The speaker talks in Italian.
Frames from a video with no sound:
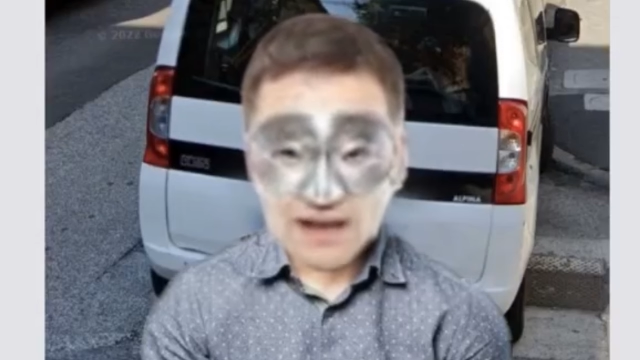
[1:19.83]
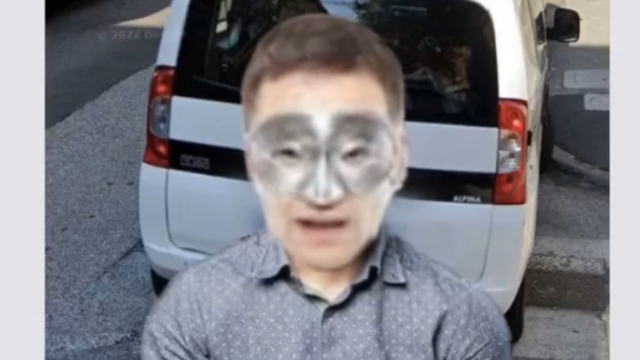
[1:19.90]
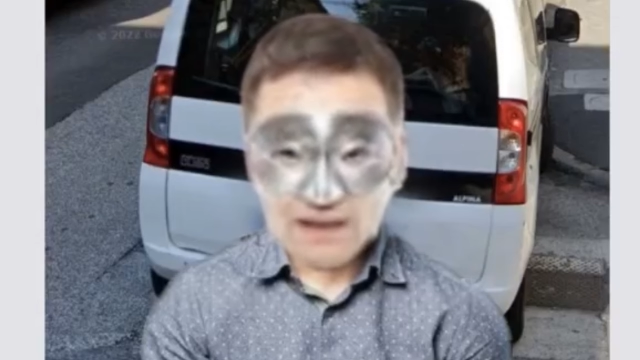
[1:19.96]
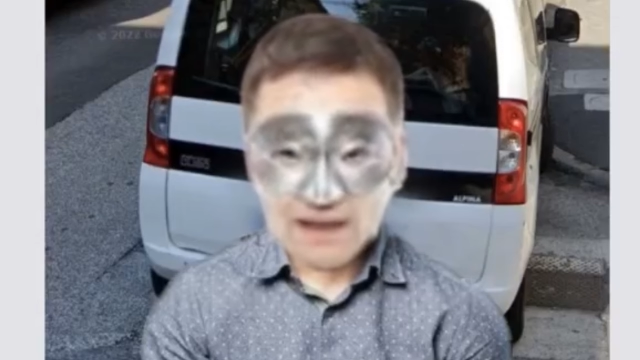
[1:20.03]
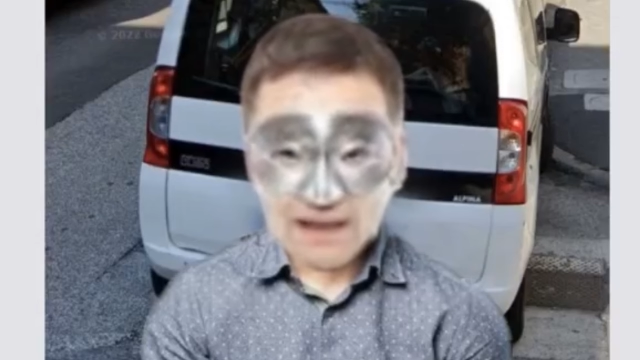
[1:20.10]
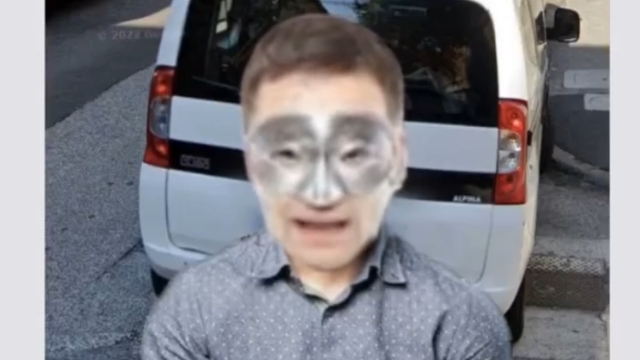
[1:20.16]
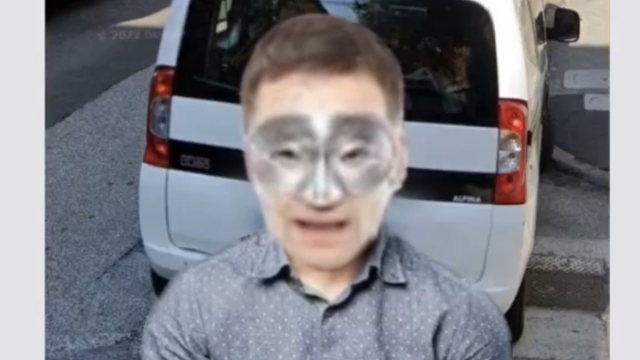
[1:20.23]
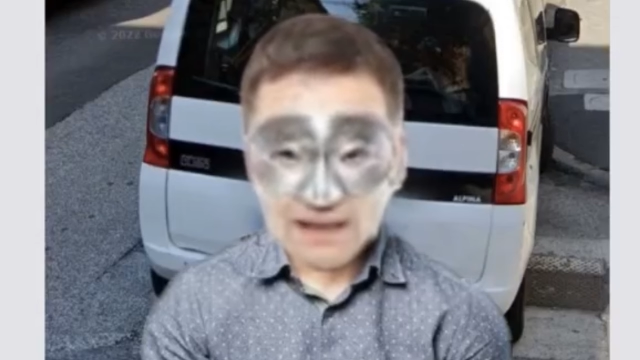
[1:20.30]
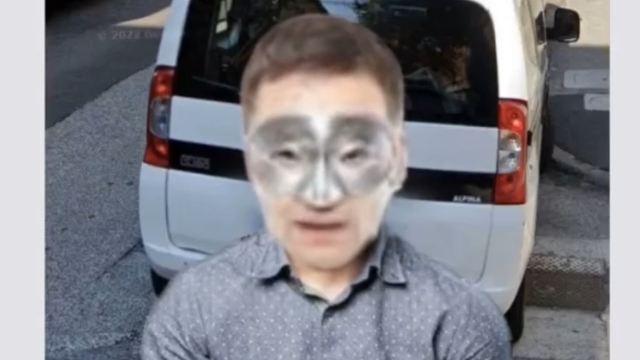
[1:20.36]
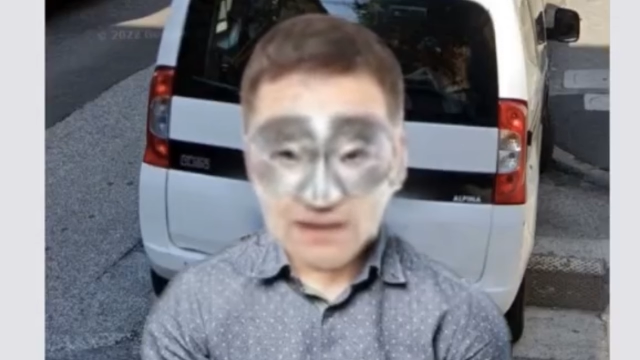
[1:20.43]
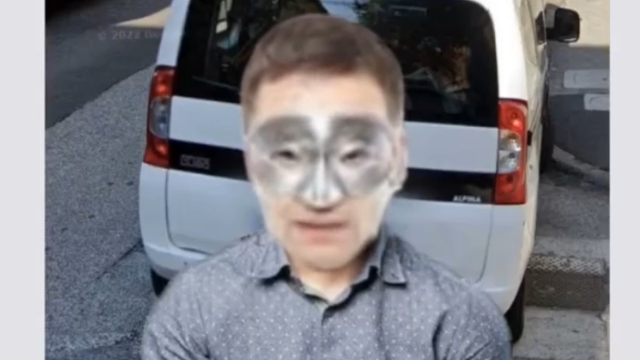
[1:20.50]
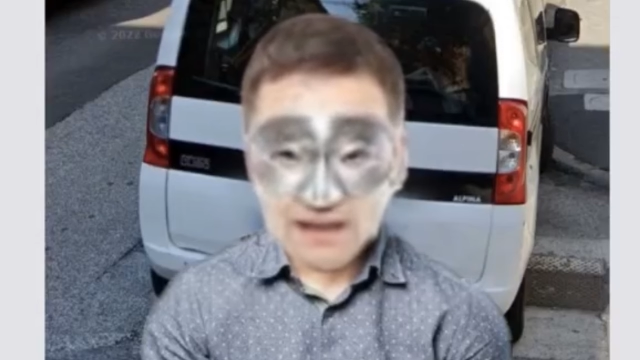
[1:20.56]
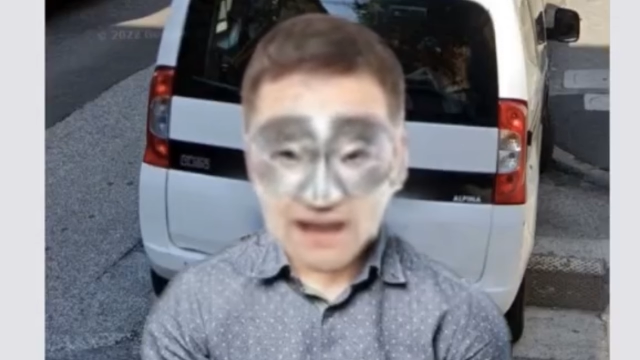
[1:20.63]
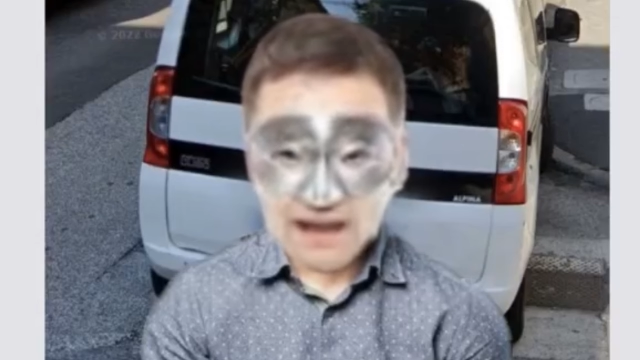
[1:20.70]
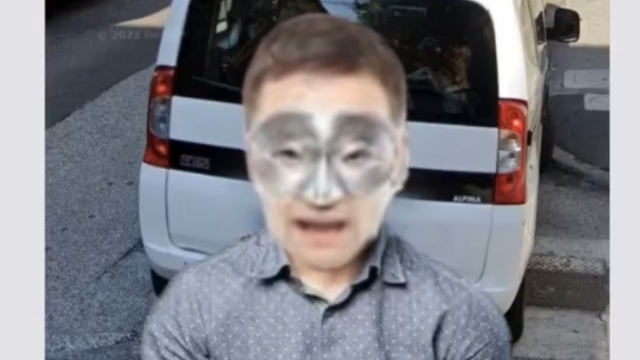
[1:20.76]
tariffe
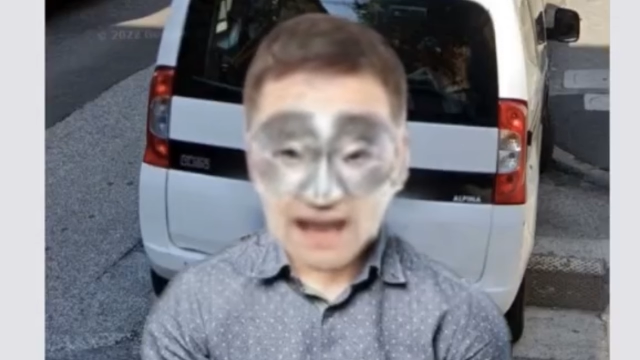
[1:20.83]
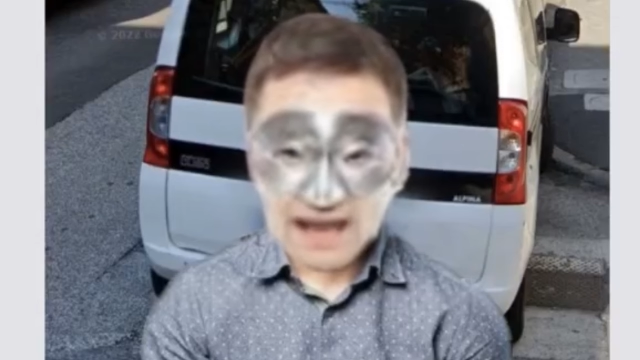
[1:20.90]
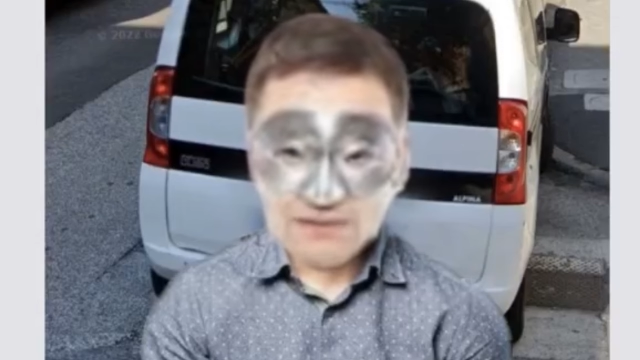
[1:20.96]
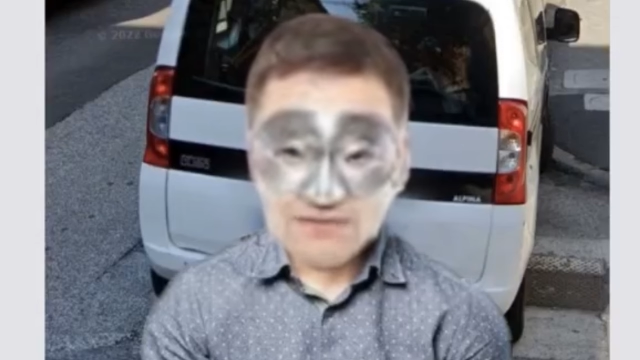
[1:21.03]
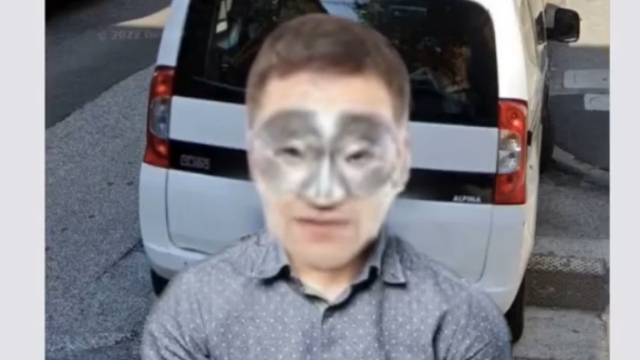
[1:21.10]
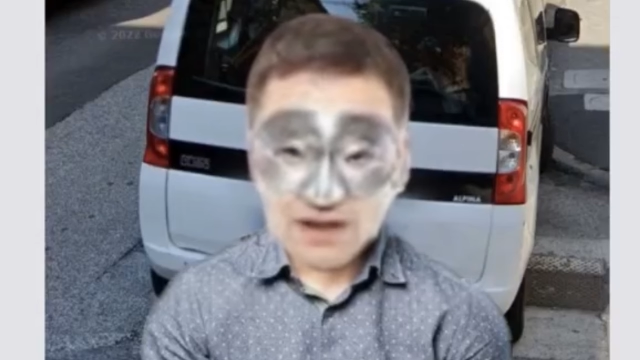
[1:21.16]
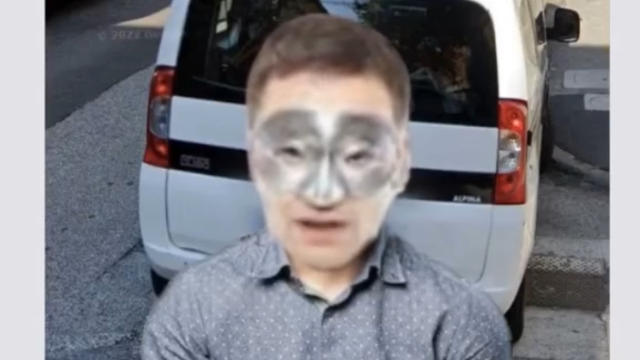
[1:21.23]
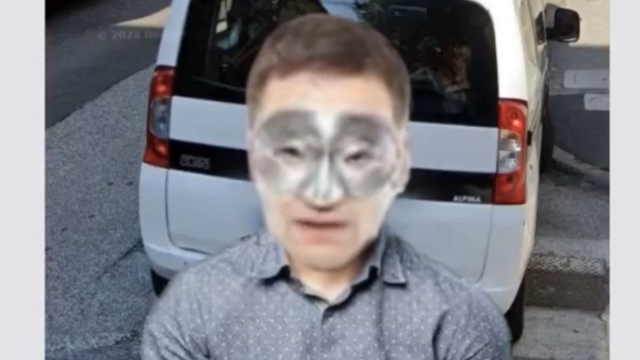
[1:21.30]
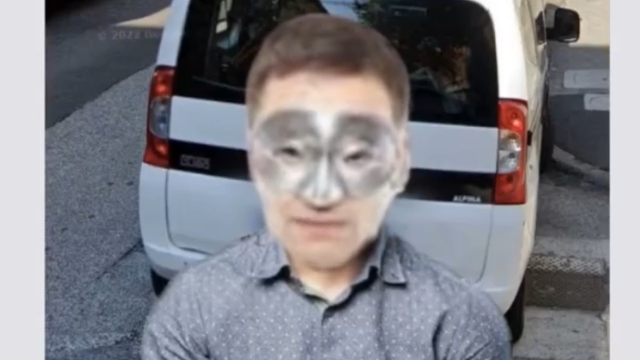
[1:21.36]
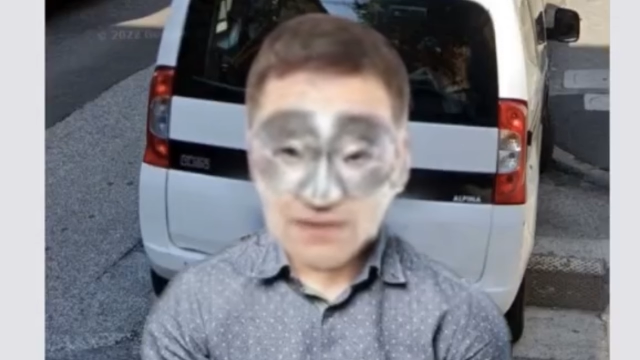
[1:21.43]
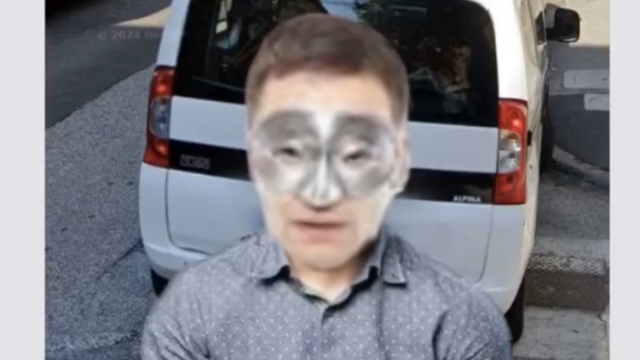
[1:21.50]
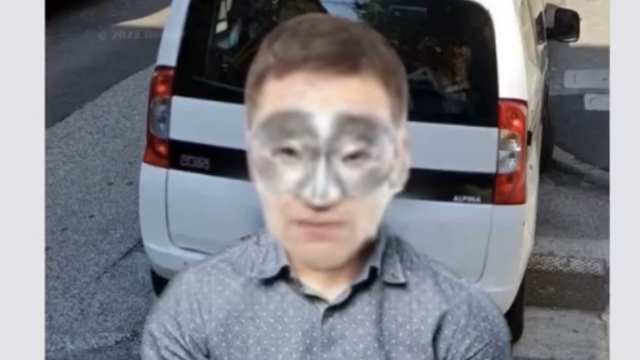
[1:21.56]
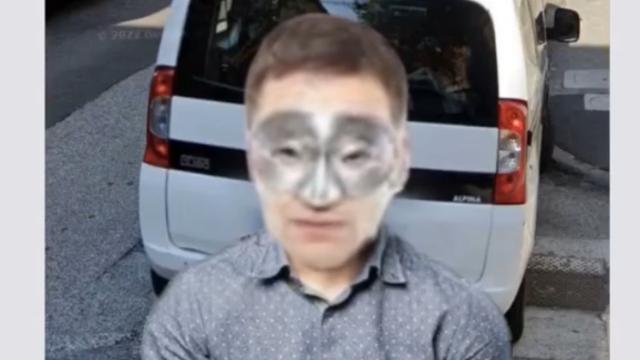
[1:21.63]
previste dal piano